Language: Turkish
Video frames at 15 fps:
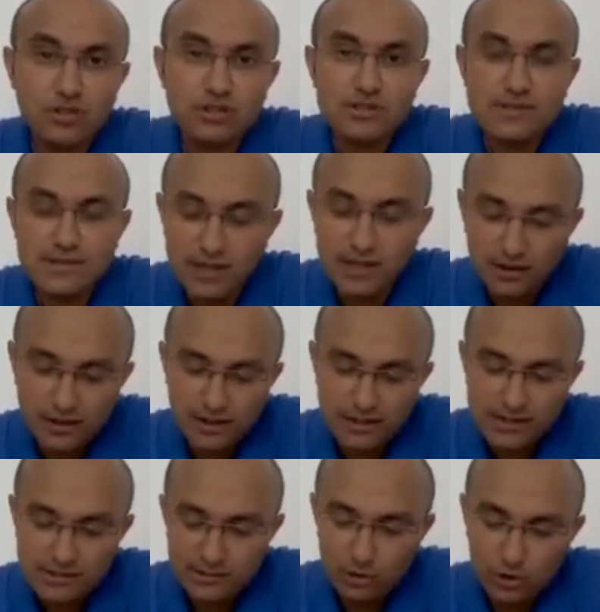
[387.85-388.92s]
Şurada bakın
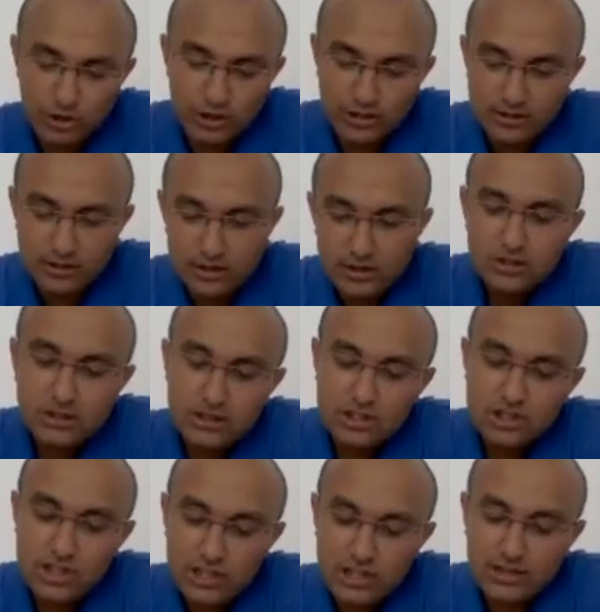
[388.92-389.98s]
siyahla yazılı olan
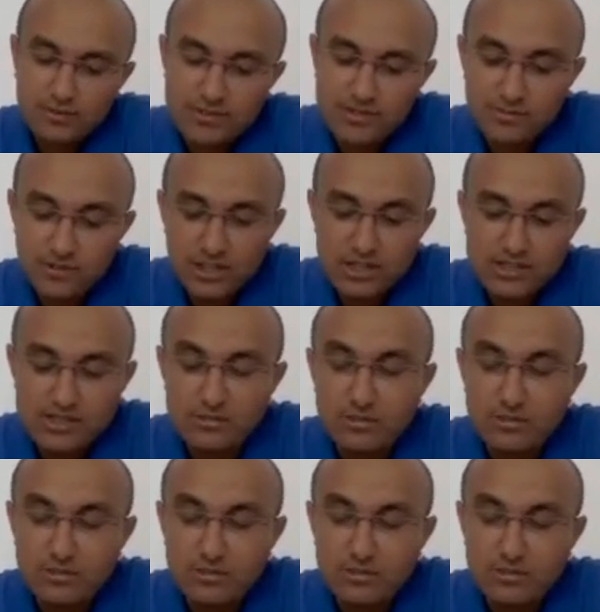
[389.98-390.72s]
şeyler